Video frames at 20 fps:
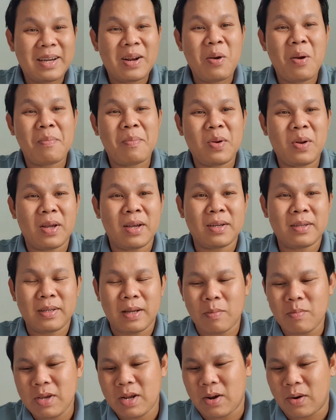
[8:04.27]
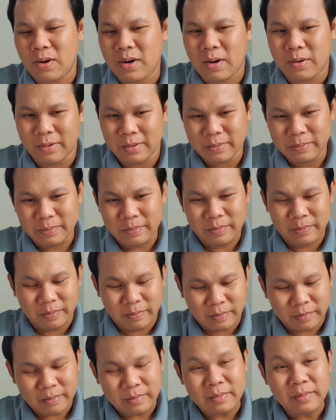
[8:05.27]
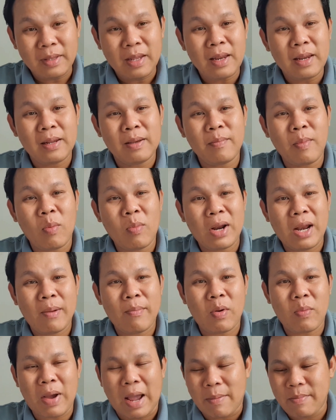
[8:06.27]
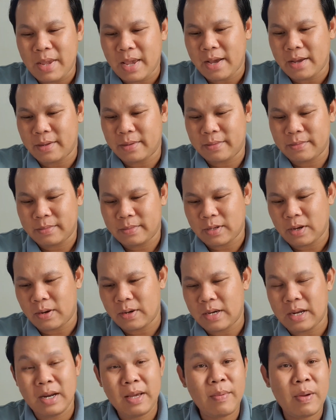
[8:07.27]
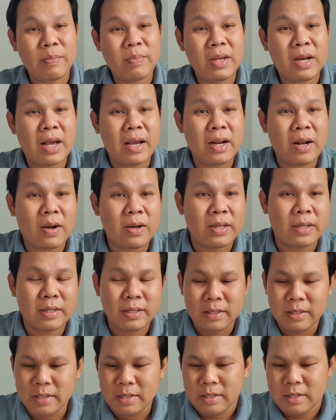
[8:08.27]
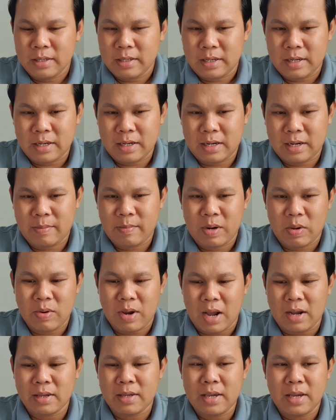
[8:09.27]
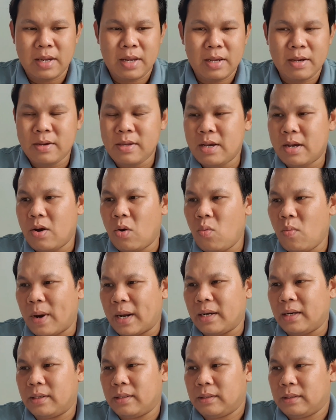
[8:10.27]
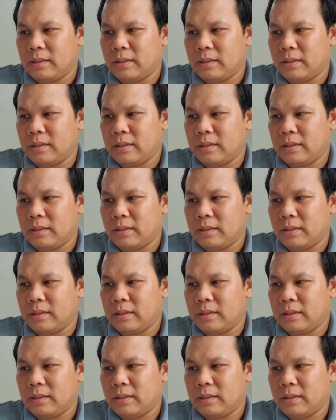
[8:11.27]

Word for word: cái đó em nói thiệt không nhớ nổi đâu thì mong anh em thông cảm nha rồi clip em tới đây thôi anh em nào cần gì thì cứ không mạnh